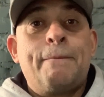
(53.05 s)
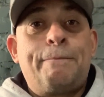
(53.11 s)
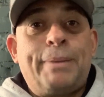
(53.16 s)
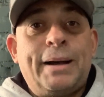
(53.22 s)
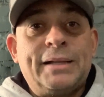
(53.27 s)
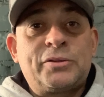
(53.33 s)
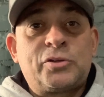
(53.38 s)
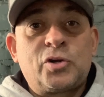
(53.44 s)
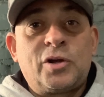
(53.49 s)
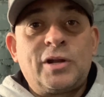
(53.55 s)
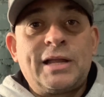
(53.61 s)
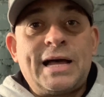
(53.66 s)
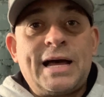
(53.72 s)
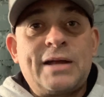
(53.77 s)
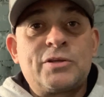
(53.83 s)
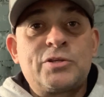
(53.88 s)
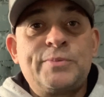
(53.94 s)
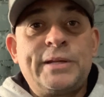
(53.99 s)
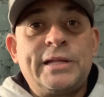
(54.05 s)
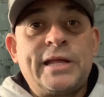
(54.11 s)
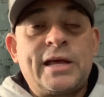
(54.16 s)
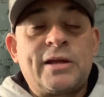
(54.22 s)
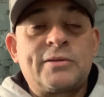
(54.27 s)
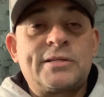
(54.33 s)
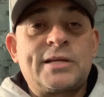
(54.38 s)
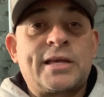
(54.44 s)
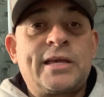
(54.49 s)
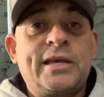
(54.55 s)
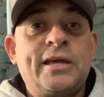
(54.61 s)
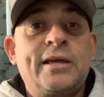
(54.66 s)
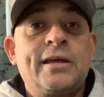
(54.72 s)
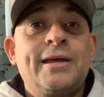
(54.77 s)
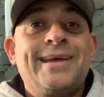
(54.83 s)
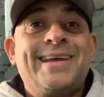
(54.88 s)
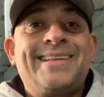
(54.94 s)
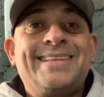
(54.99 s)
patrolar os mineiros aqui
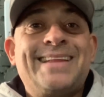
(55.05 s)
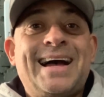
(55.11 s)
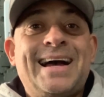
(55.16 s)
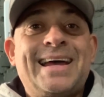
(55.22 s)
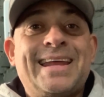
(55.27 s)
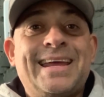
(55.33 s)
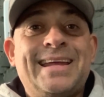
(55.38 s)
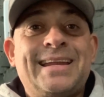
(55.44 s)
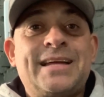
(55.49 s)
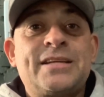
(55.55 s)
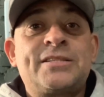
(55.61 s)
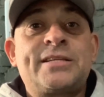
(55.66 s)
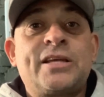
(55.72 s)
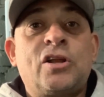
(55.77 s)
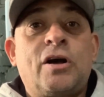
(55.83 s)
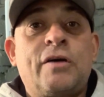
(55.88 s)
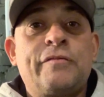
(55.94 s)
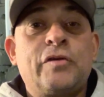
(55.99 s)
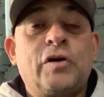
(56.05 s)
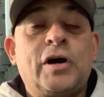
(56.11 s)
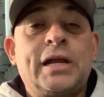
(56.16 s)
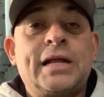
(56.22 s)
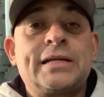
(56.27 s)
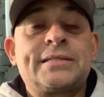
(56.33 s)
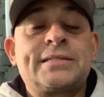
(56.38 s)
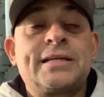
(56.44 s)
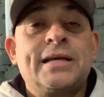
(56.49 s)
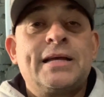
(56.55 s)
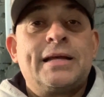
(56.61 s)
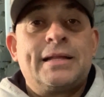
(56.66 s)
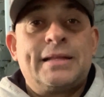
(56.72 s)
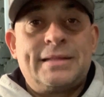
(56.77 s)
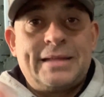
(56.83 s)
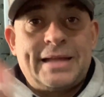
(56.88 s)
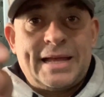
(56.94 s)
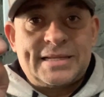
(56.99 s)
na Arena, 19 horas
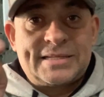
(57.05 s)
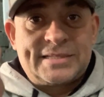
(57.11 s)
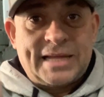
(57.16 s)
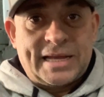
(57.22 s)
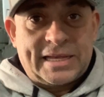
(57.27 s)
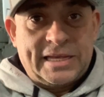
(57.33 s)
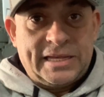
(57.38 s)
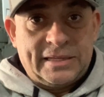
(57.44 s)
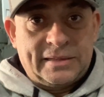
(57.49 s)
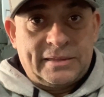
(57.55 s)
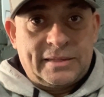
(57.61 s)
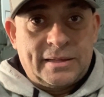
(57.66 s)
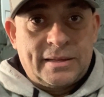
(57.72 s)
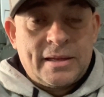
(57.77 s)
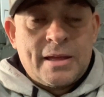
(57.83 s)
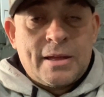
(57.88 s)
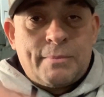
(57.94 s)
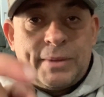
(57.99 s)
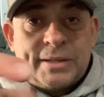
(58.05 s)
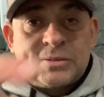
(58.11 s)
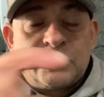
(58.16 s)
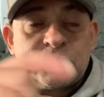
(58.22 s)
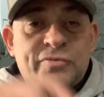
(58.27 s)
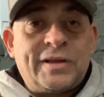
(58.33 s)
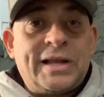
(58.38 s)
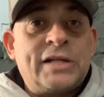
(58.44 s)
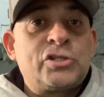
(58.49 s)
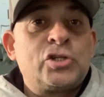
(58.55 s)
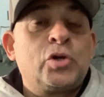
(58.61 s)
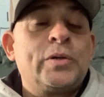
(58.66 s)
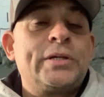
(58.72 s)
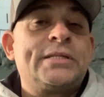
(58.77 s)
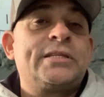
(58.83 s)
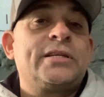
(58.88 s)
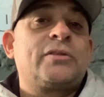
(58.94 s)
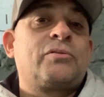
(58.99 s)
nesta quinta. Mas vamos falar de
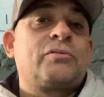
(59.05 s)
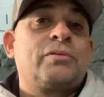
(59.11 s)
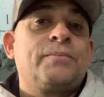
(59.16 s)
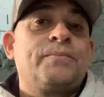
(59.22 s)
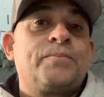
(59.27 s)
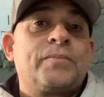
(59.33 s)
Luizito.